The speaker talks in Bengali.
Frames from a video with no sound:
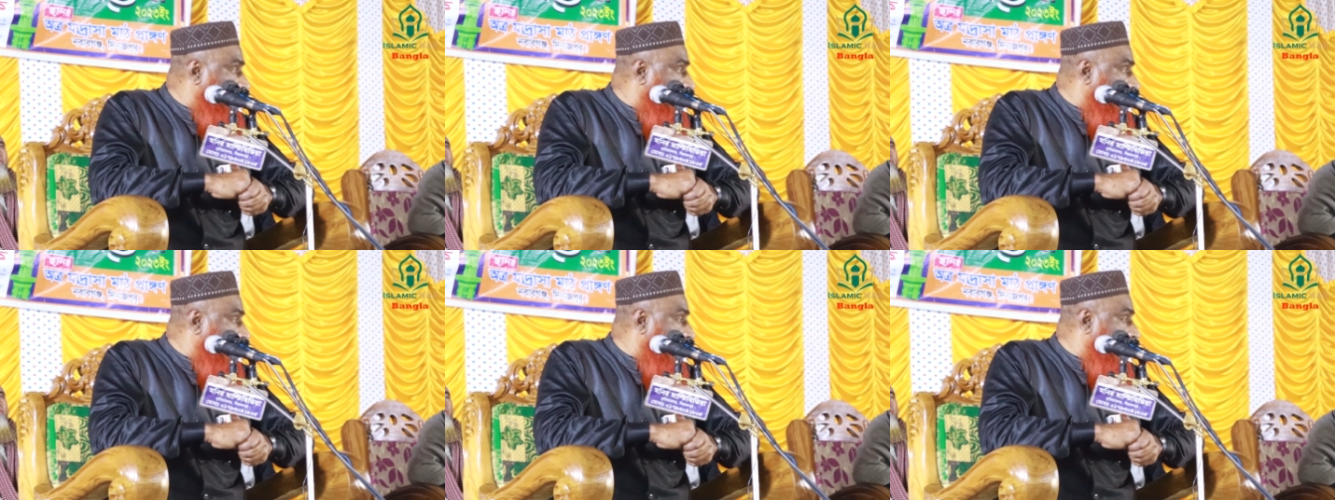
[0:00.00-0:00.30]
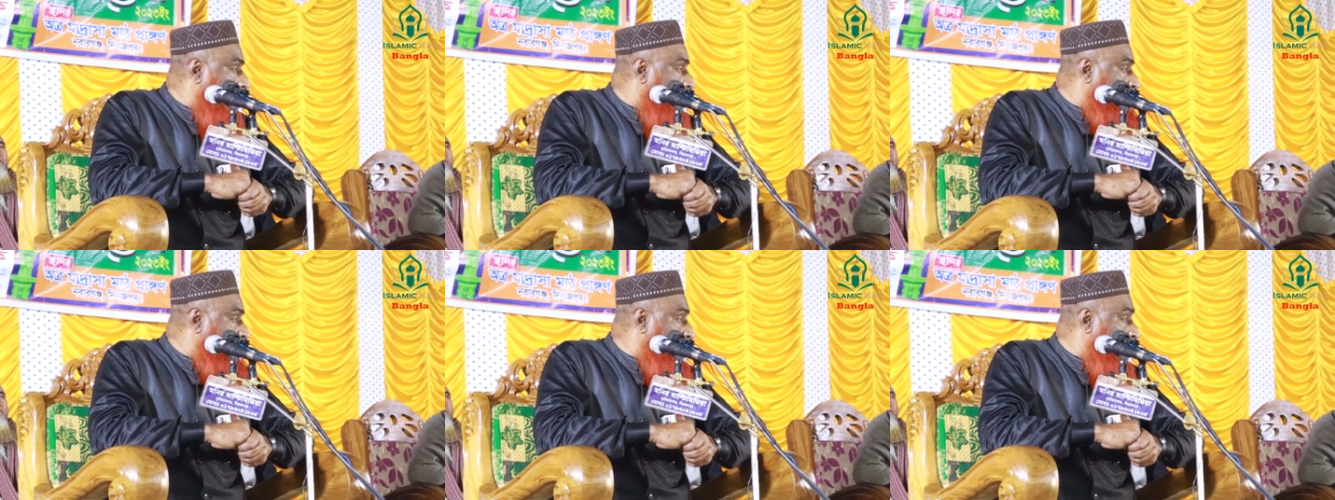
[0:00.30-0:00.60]
কোরআনের
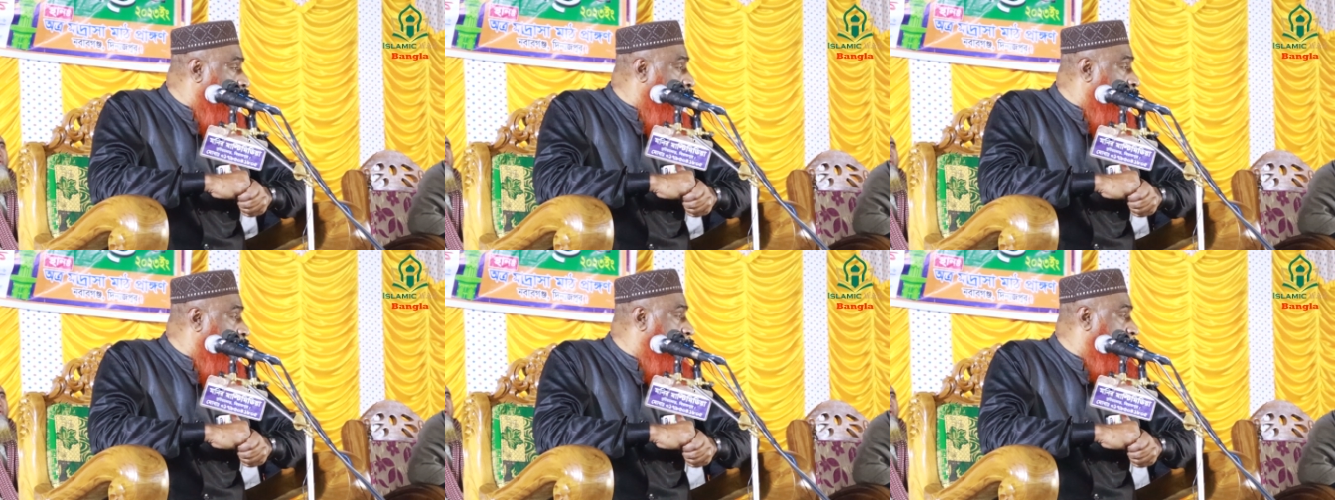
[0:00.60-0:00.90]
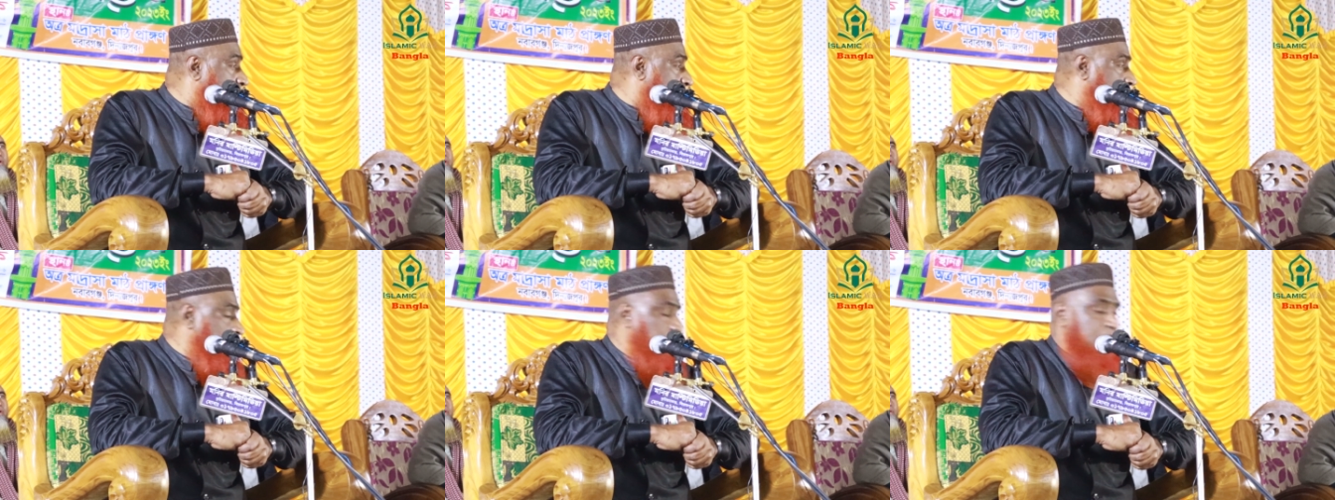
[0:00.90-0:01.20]
হাফেজ
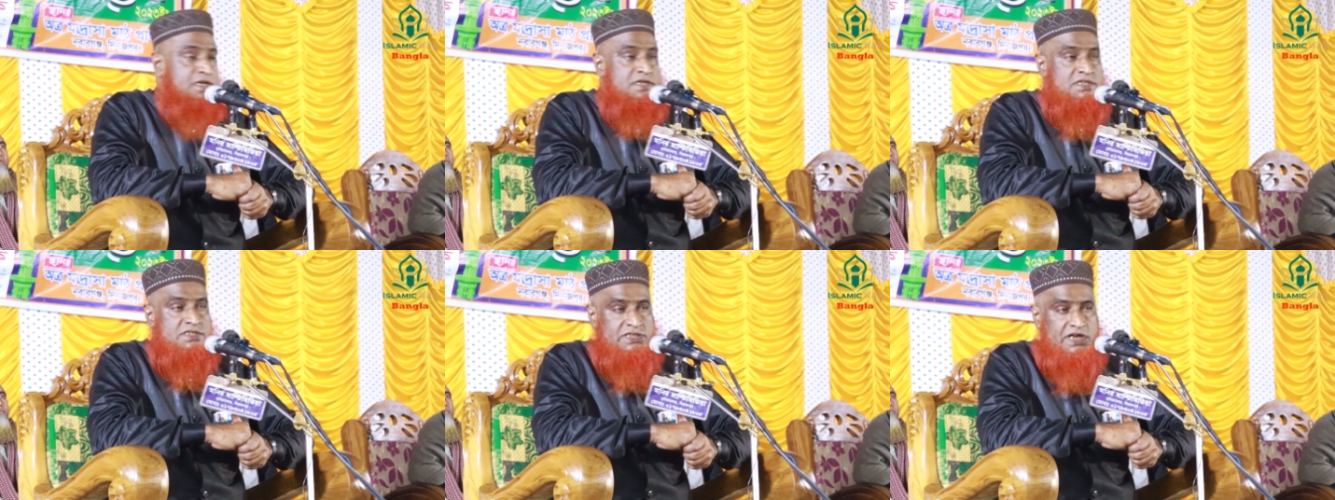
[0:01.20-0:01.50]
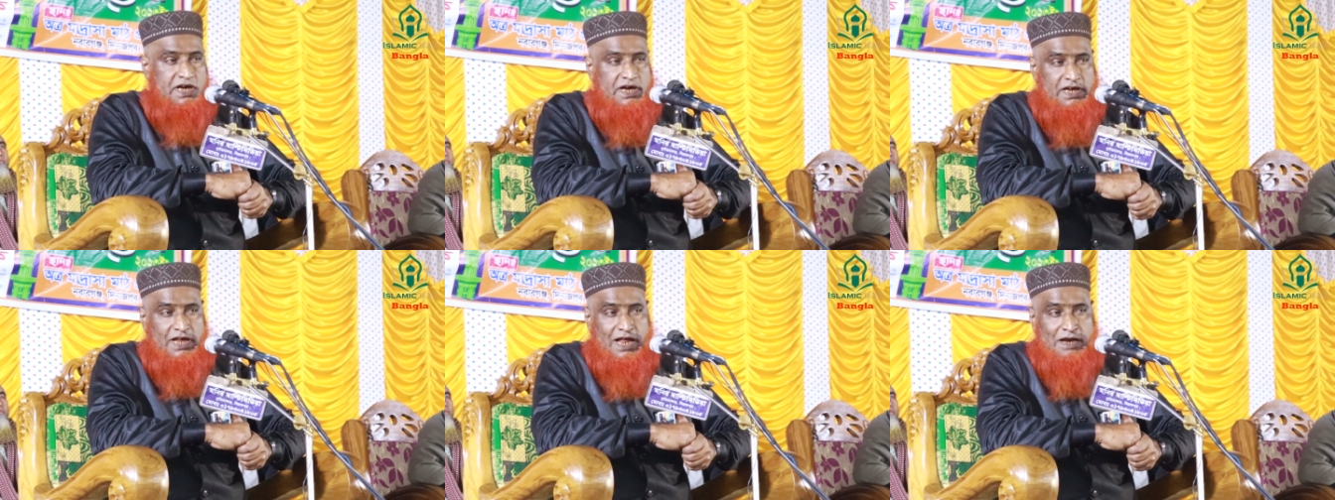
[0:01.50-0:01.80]

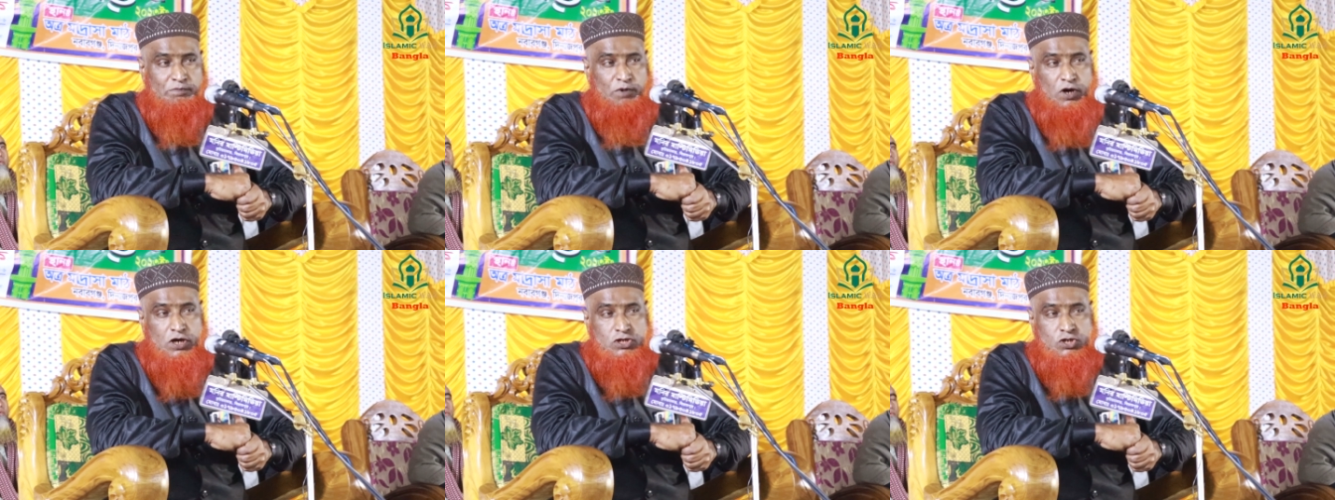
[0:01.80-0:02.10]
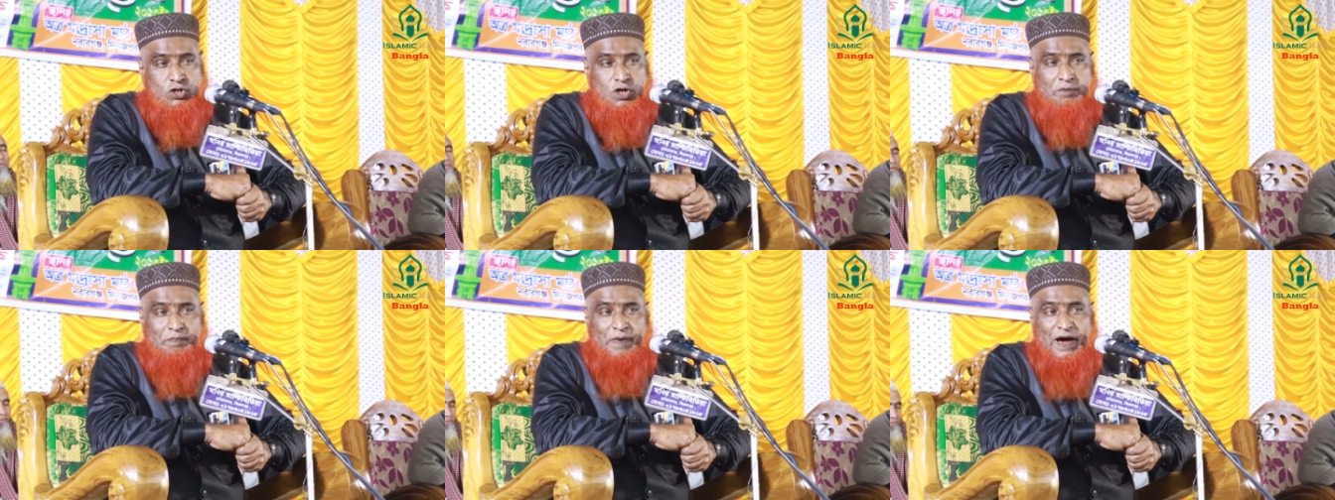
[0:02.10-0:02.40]
ছেলেটার
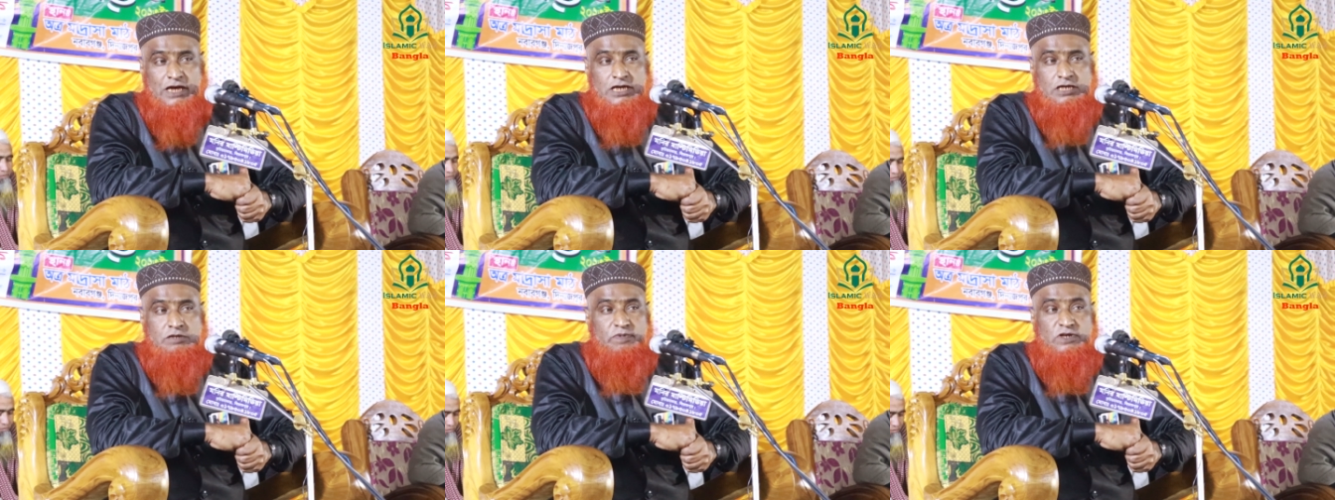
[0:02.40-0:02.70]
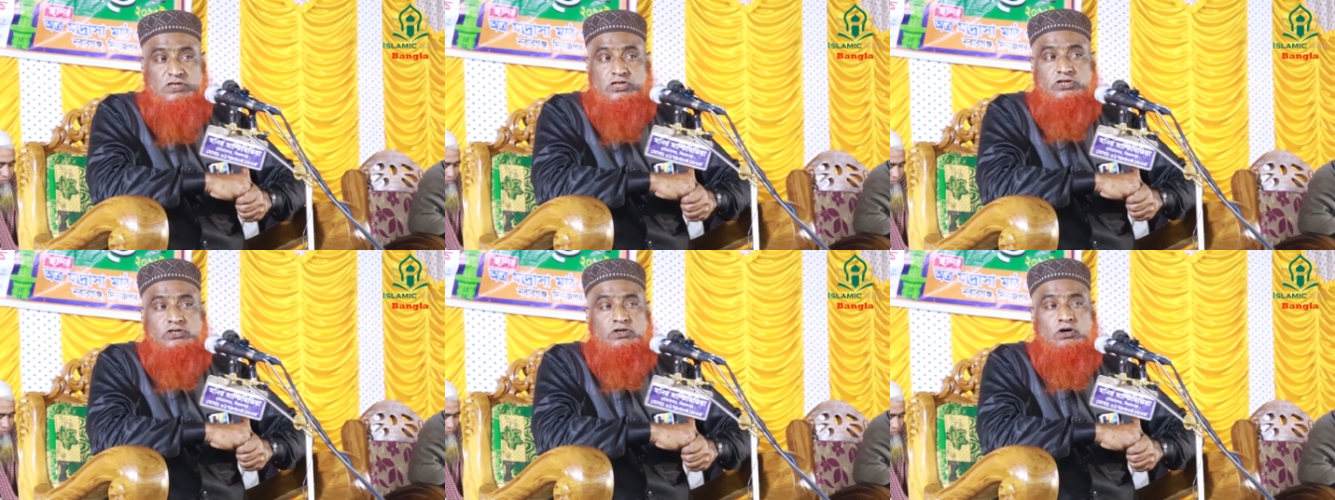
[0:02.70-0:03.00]
বয়স হলো বাইশ
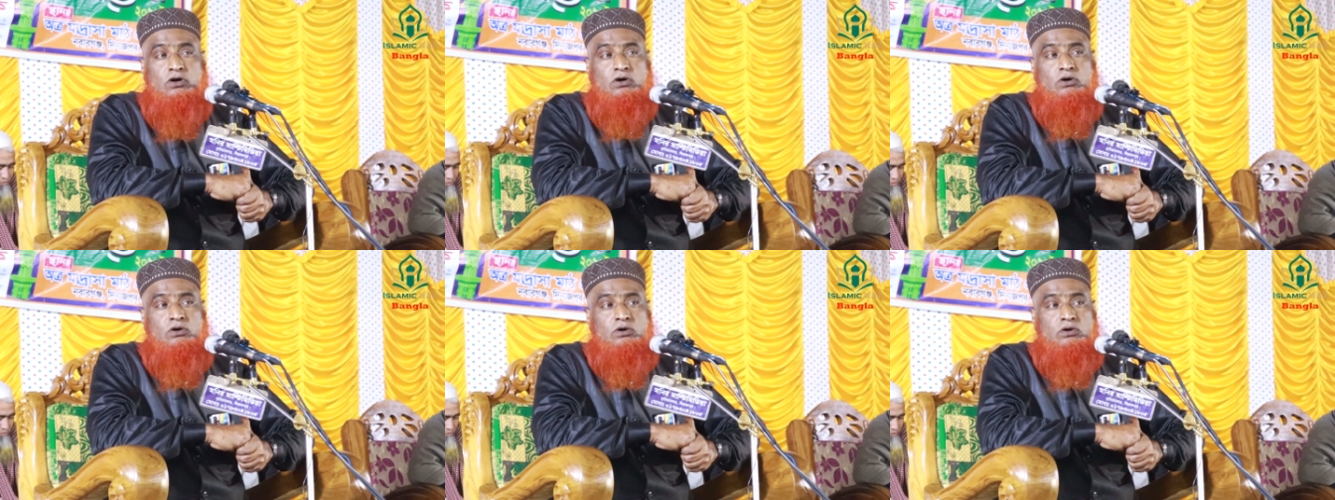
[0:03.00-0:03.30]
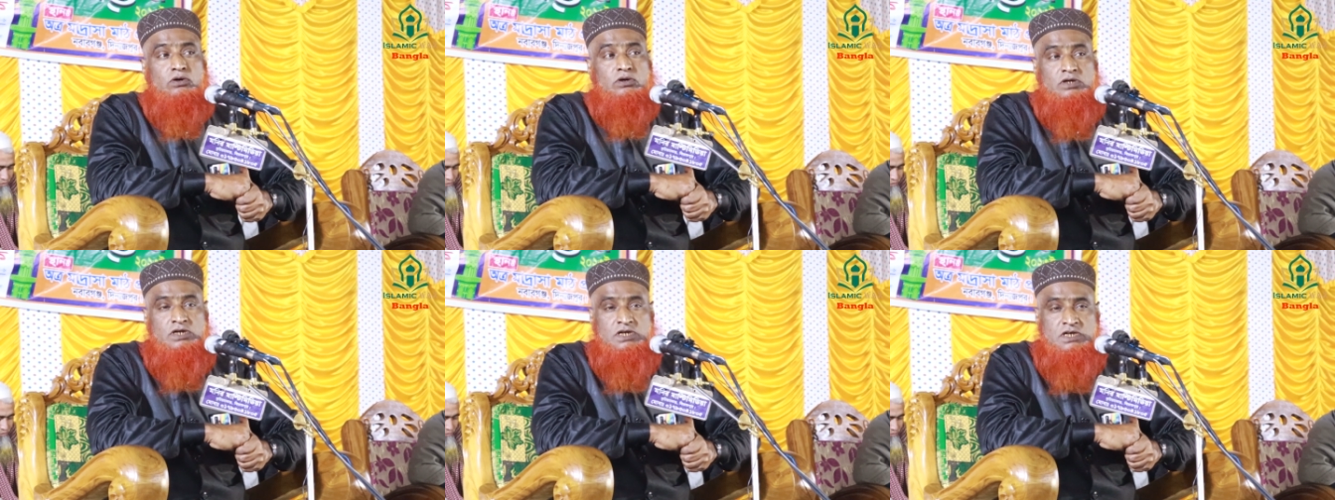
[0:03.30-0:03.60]
বছর